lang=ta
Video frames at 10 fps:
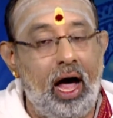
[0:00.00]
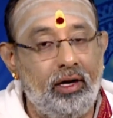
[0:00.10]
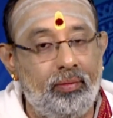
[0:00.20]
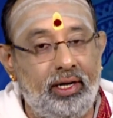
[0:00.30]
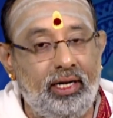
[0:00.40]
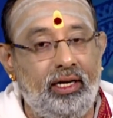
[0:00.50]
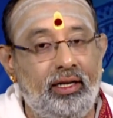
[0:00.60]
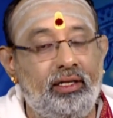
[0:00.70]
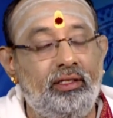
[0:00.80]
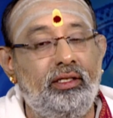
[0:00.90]
ஆறு
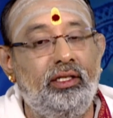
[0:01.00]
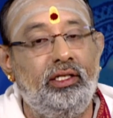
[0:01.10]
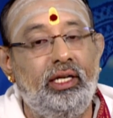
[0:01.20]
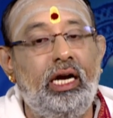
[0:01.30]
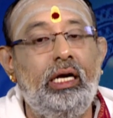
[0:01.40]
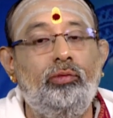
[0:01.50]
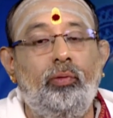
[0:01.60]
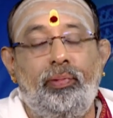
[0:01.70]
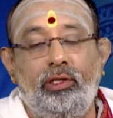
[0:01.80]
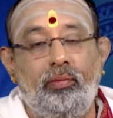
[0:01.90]
மணியிலிருந்து ஏழு
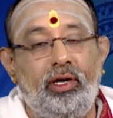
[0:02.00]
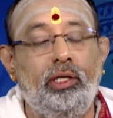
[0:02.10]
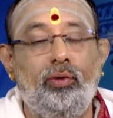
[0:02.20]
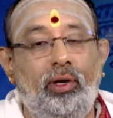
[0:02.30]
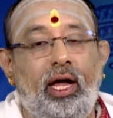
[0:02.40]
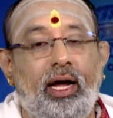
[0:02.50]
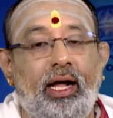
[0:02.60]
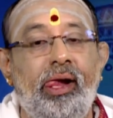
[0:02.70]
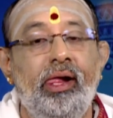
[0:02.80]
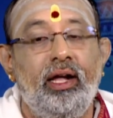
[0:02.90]
முப்பது
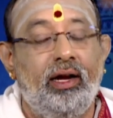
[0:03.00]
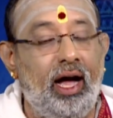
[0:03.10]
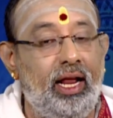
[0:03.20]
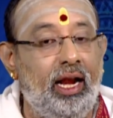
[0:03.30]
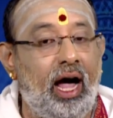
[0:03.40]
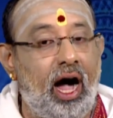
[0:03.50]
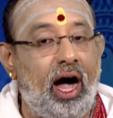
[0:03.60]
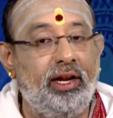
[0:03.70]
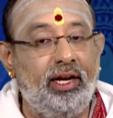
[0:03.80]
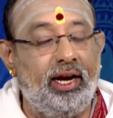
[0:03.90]
மணிக்குள்ளாக காலையில்
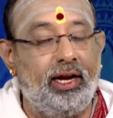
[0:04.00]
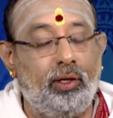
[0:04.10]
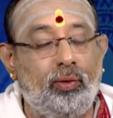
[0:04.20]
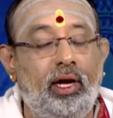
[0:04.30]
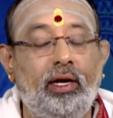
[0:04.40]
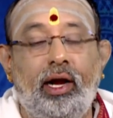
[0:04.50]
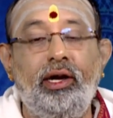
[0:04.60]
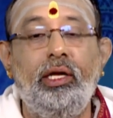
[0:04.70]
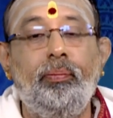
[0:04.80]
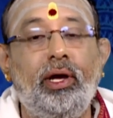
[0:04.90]
ஆறு ஏழரைக்குள்ளே
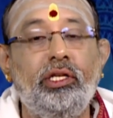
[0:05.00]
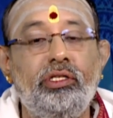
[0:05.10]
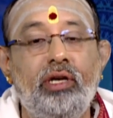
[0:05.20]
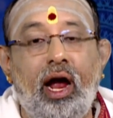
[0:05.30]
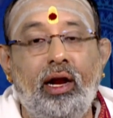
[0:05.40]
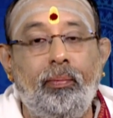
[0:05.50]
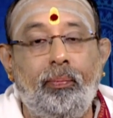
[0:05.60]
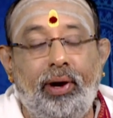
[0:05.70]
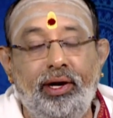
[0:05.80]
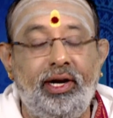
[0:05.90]
கண்டிப்பாக ஸ்நானம்
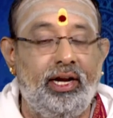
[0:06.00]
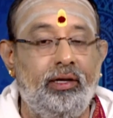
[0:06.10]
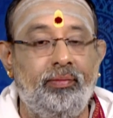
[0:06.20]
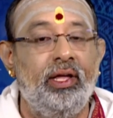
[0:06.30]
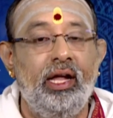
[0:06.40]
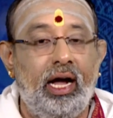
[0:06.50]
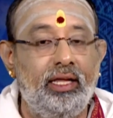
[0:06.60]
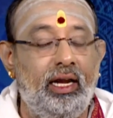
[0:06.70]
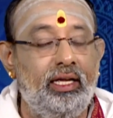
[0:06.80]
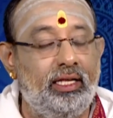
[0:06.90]
பண்ணிடணும்
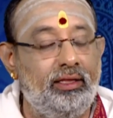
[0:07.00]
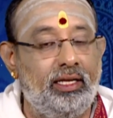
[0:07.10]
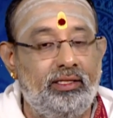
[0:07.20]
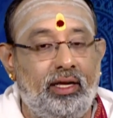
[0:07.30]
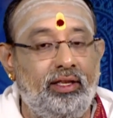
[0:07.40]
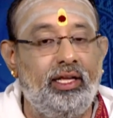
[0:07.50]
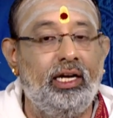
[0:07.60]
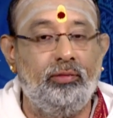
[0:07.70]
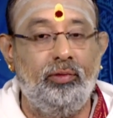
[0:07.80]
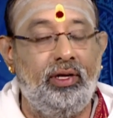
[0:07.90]
அதில் எந்த சந்தேகம்
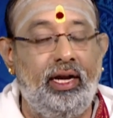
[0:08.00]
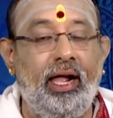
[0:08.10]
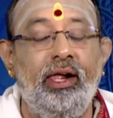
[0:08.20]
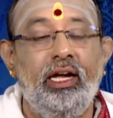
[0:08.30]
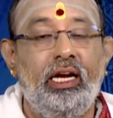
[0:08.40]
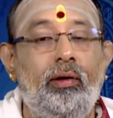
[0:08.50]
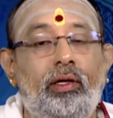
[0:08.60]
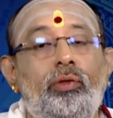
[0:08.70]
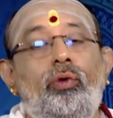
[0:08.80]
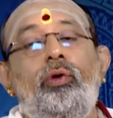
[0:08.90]
சந்தேகமும் இல்லை நான்
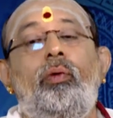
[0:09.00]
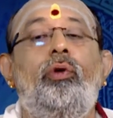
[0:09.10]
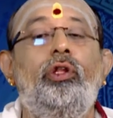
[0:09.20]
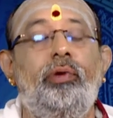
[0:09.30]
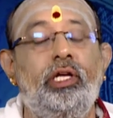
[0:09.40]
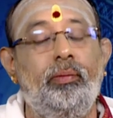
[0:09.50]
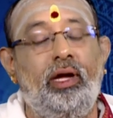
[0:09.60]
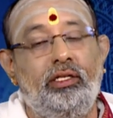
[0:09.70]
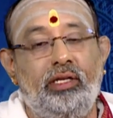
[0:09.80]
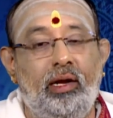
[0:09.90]
வந்து ஒரு ஒம்பது மணிக்கு
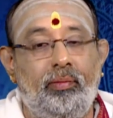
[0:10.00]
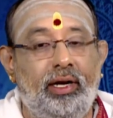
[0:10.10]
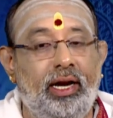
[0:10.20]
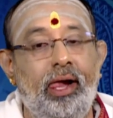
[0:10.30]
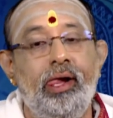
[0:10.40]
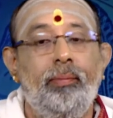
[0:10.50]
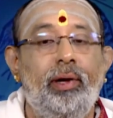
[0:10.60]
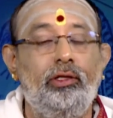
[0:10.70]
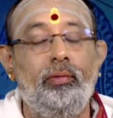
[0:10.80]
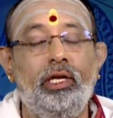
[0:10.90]
மேலே ஸ்நானம் பண்ணுறேன்
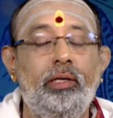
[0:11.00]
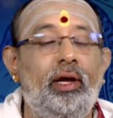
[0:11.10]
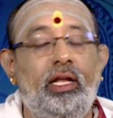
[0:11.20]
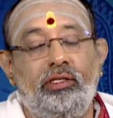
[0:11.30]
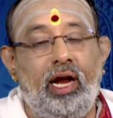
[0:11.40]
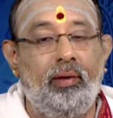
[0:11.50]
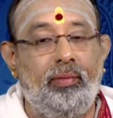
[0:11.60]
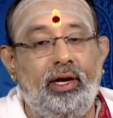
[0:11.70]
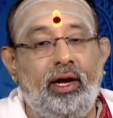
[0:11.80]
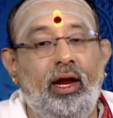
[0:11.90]
பத்து மணிக்கு மேலே
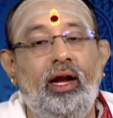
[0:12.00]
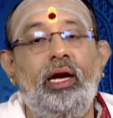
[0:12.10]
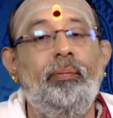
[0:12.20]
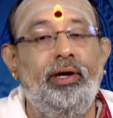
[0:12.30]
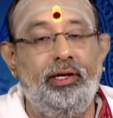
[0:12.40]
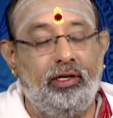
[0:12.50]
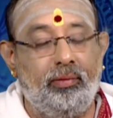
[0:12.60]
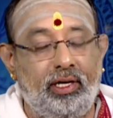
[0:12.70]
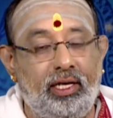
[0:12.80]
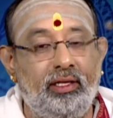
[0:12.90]
ஸ்நானம் பண்ணுறேன்லாம் லேட் பண்ணிட்டு
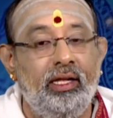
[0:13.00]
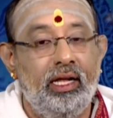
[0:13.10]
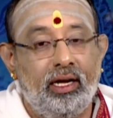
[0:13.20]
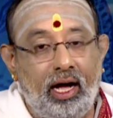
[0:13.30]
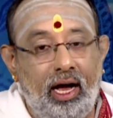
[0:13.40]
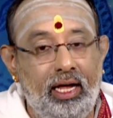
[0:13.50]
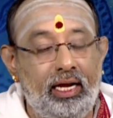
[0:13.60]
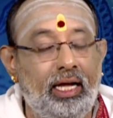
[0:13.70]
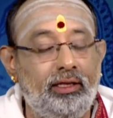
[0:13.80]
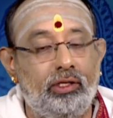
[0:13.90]
இருக்கப்படாது
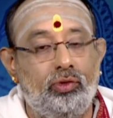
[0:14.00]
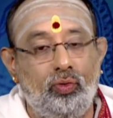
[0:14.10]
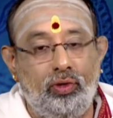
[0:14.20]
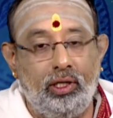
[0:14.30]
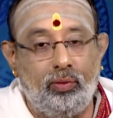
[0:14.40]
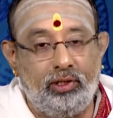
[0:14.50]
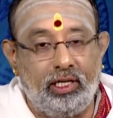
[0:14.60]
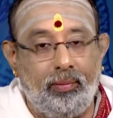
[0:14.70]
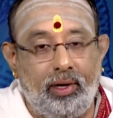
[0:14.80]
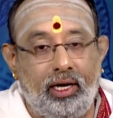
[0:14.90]
காலையில் இந்த சூரிய
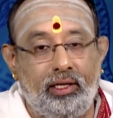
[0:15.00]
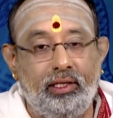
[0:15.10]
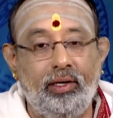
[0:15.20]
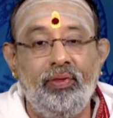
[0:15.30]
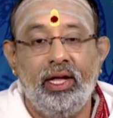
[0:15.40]
உதயமானது